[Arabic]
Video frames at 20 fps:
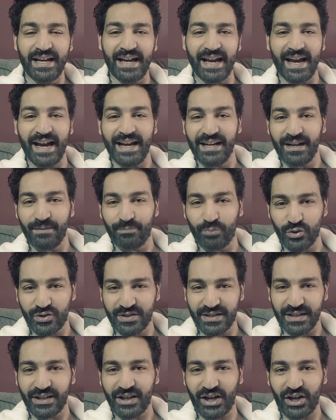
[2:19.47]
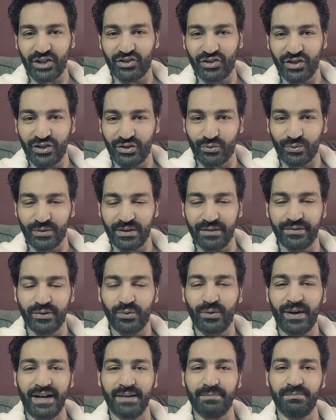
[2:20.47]
هل البوست اللي انا حطيته اللي فيه
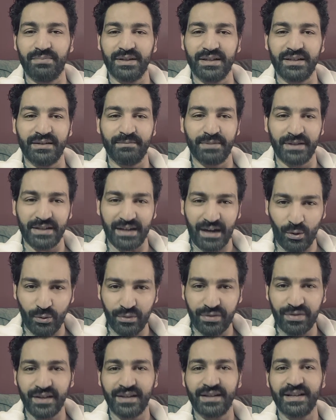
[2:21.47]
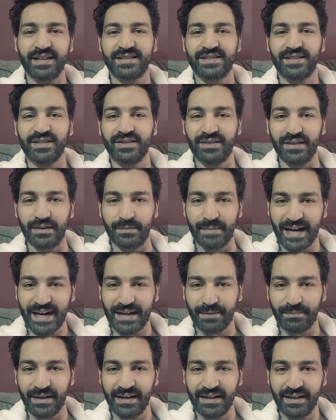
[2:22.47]
واحد بيحث الناس ضد
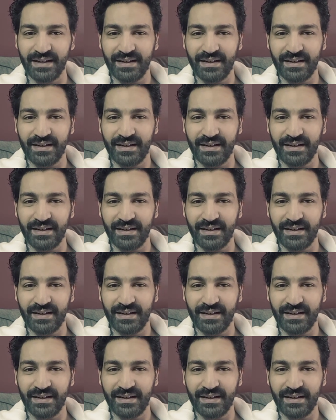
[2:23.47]
المغاربه